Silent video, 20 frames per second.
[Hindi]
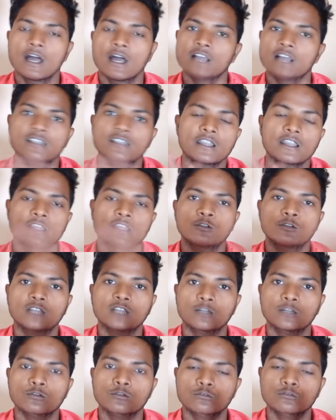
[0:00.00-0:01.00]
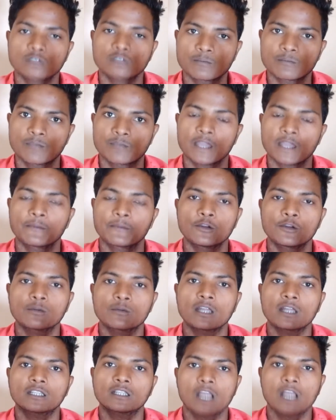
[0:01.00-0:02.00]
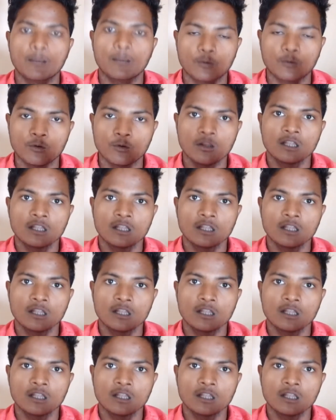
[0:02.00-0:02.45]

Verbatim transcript: ऐसा नहीं होता है दोस्तों सब फेक वीडियो बनाते हैं आपको